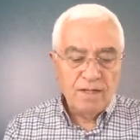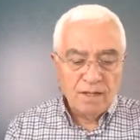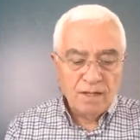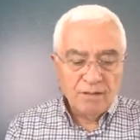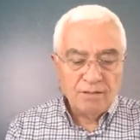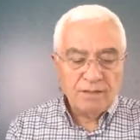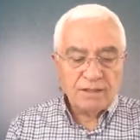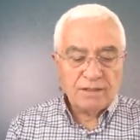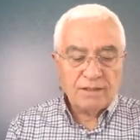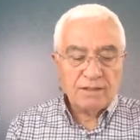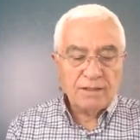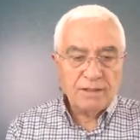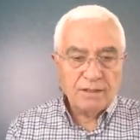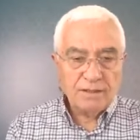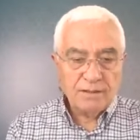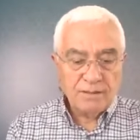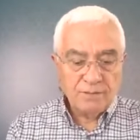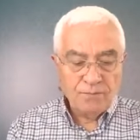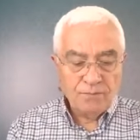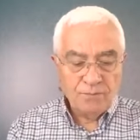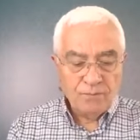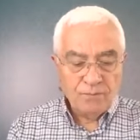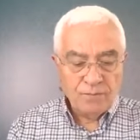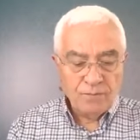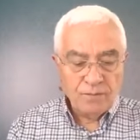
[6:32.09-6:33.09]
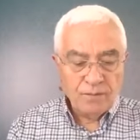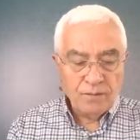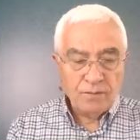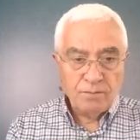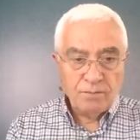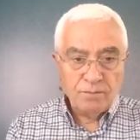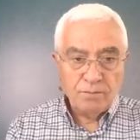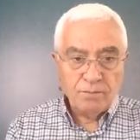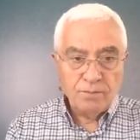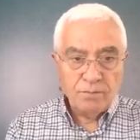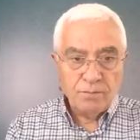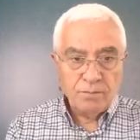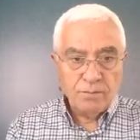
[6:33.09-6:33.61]
Evet.
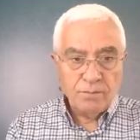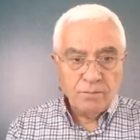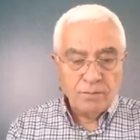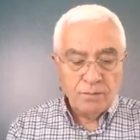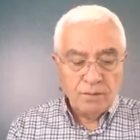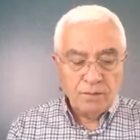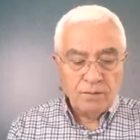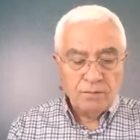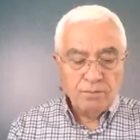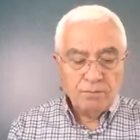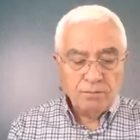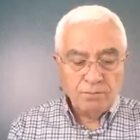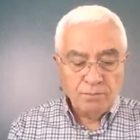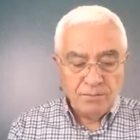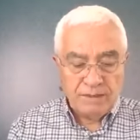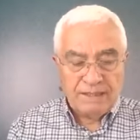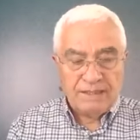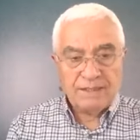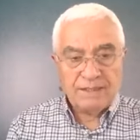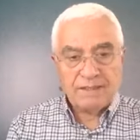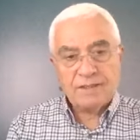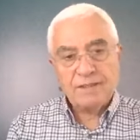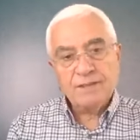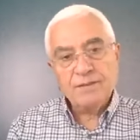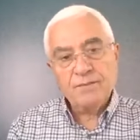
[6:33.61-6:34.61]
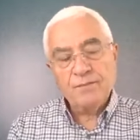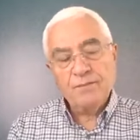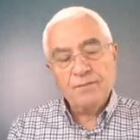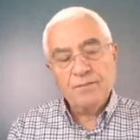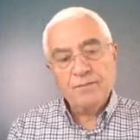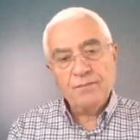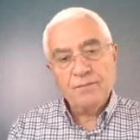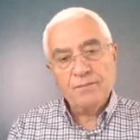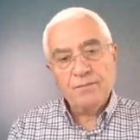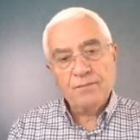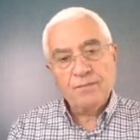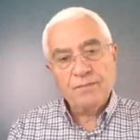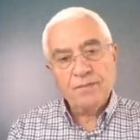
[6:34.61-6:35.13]
Bir.
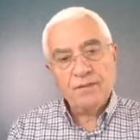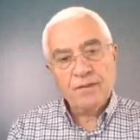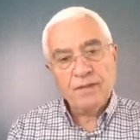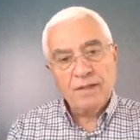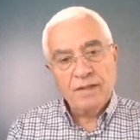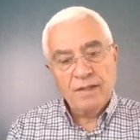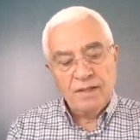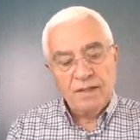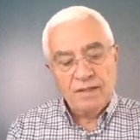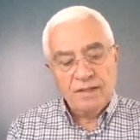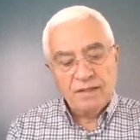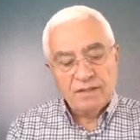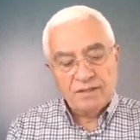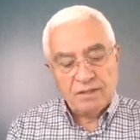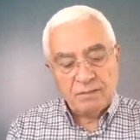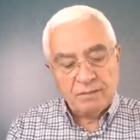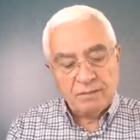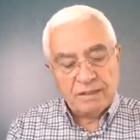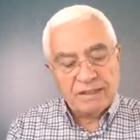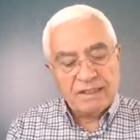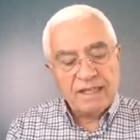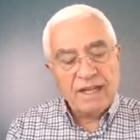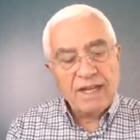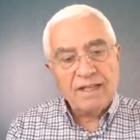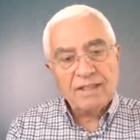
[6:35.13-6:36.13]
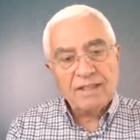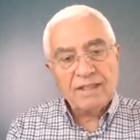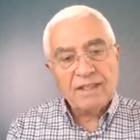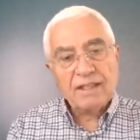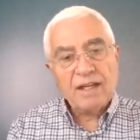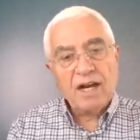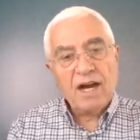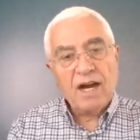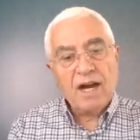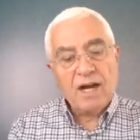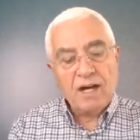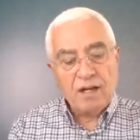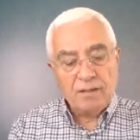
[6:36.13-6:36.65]
Şimdi geldik
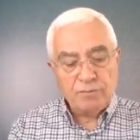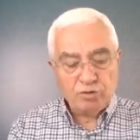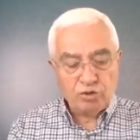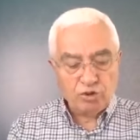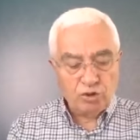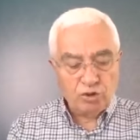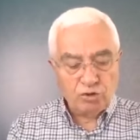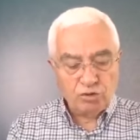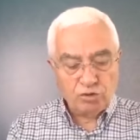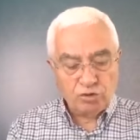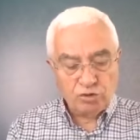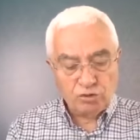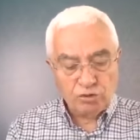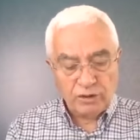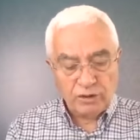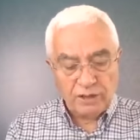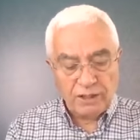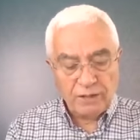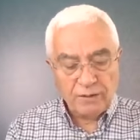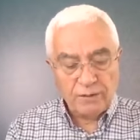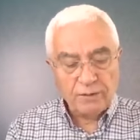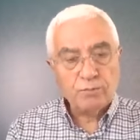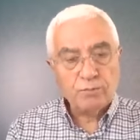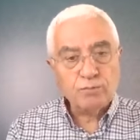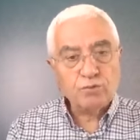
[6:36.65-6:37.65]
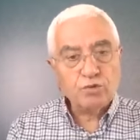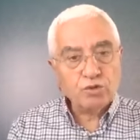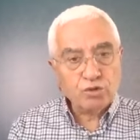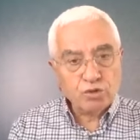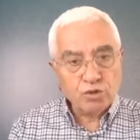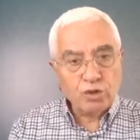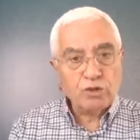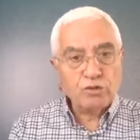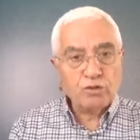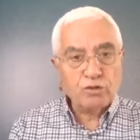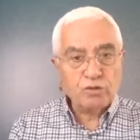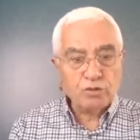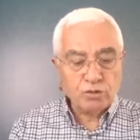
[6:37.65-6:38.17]
ağam sözcüğüne. Bu
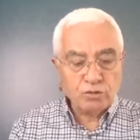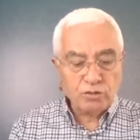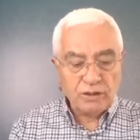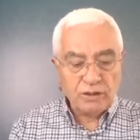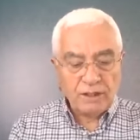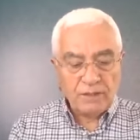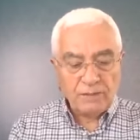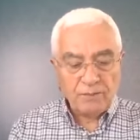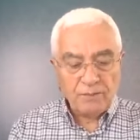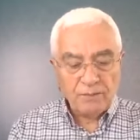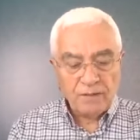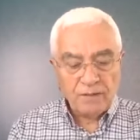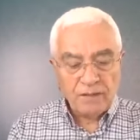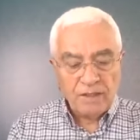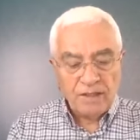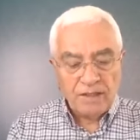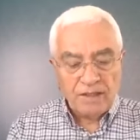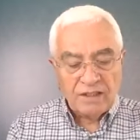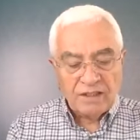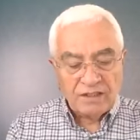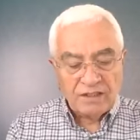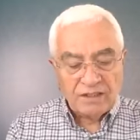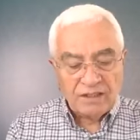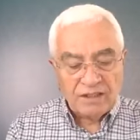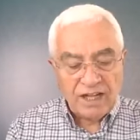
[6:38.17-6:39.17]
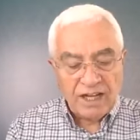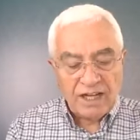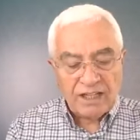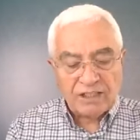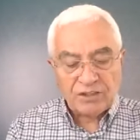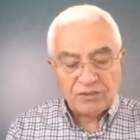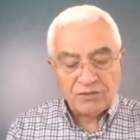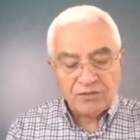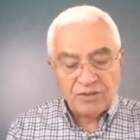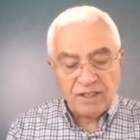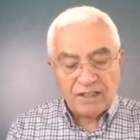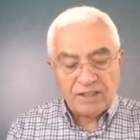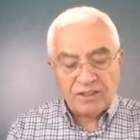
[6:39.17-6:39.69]
sözcük de
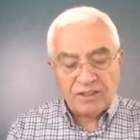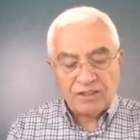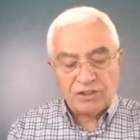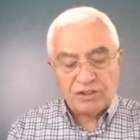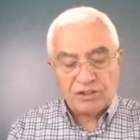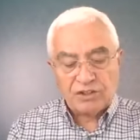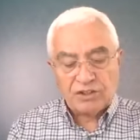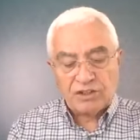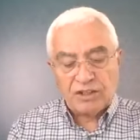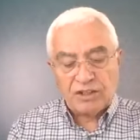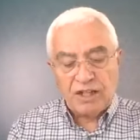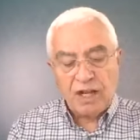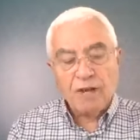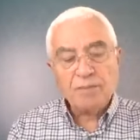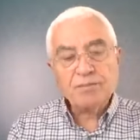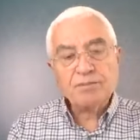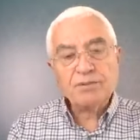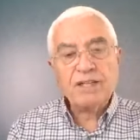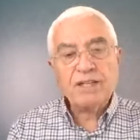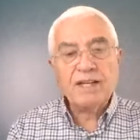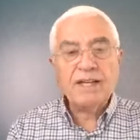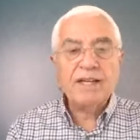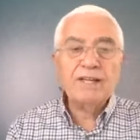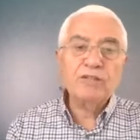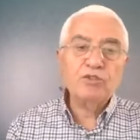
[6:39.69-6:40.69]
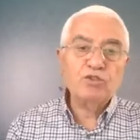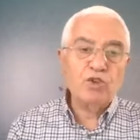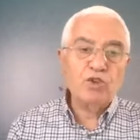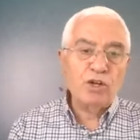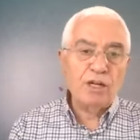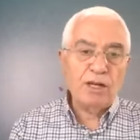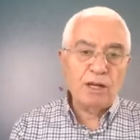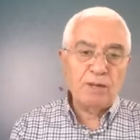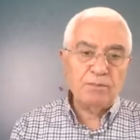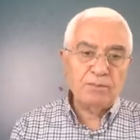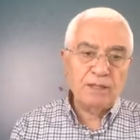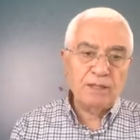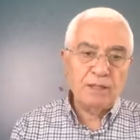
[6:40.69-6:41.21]
yaz ve kışı kapsayan
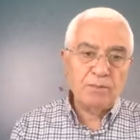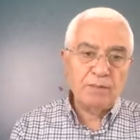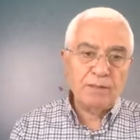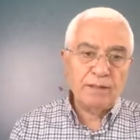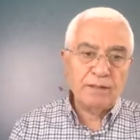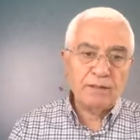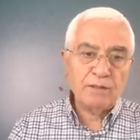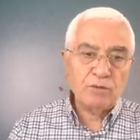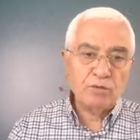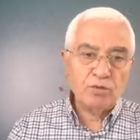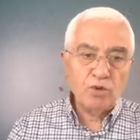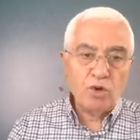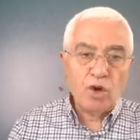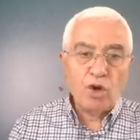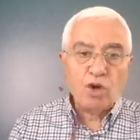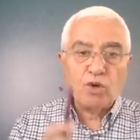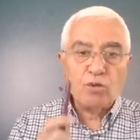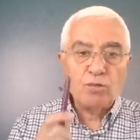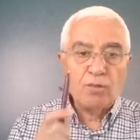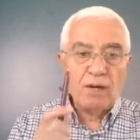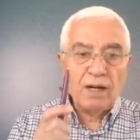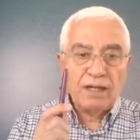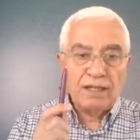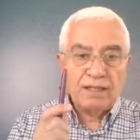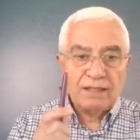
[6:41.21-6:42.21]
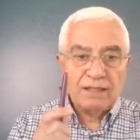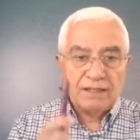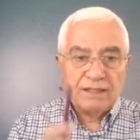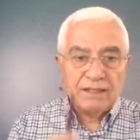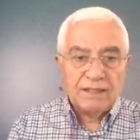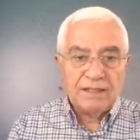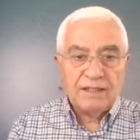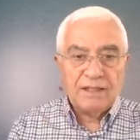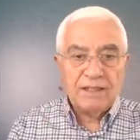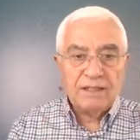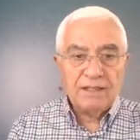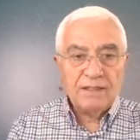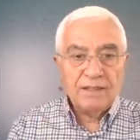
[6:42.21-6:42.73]
dönem demek. Normal
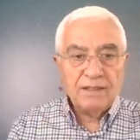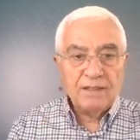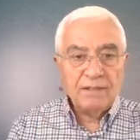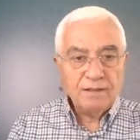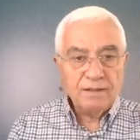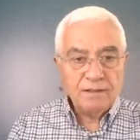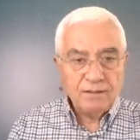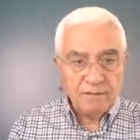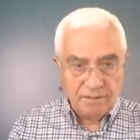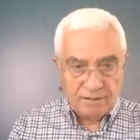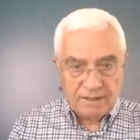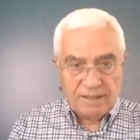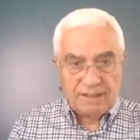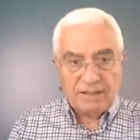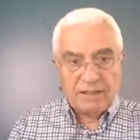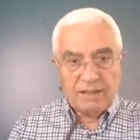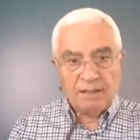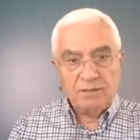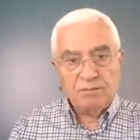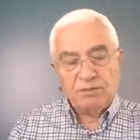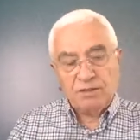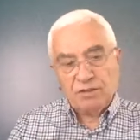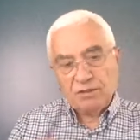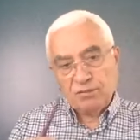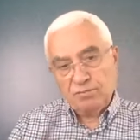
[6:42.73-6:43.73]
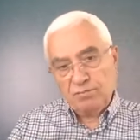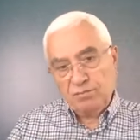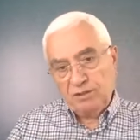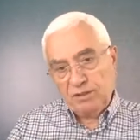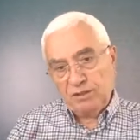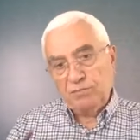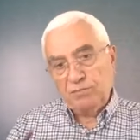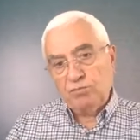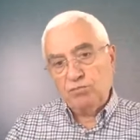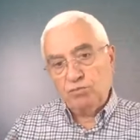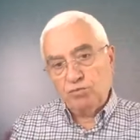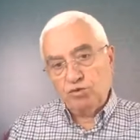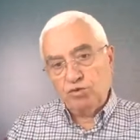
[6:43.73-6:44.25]
yıl dediğimiz
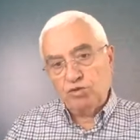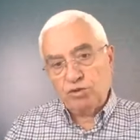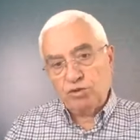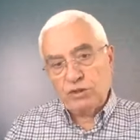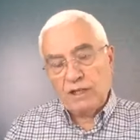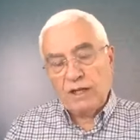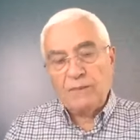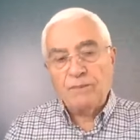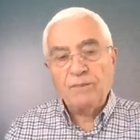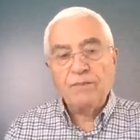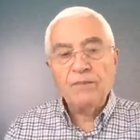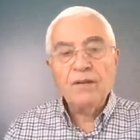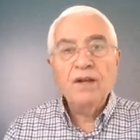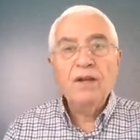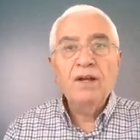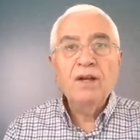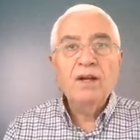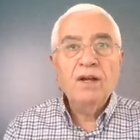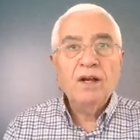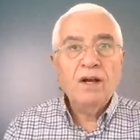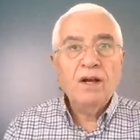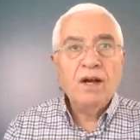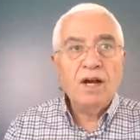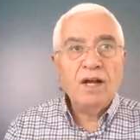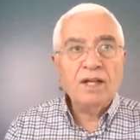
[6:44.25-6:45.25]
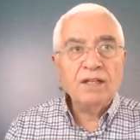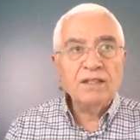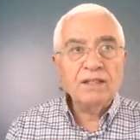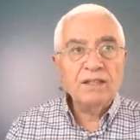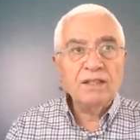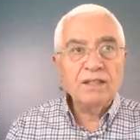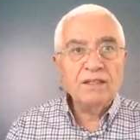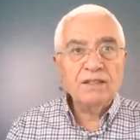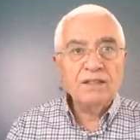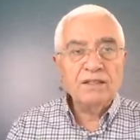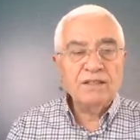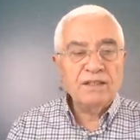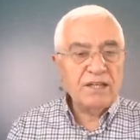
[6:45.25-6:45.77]
bizim burada
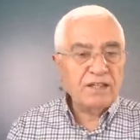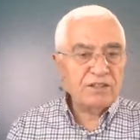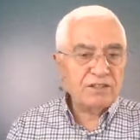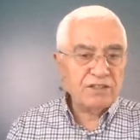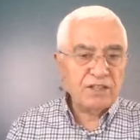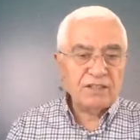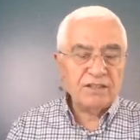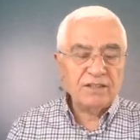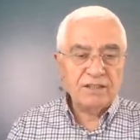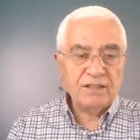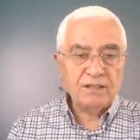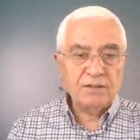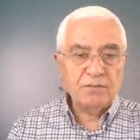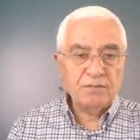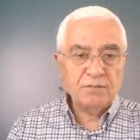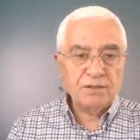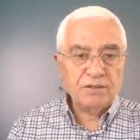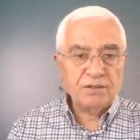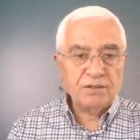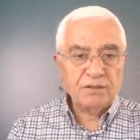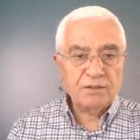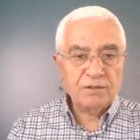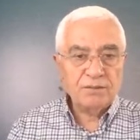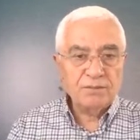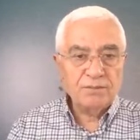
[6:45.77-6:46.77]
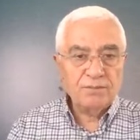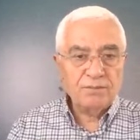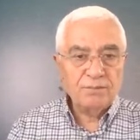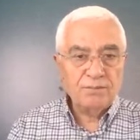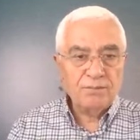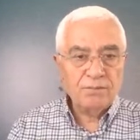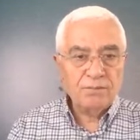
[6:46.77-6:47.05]
hani yaşadığımız,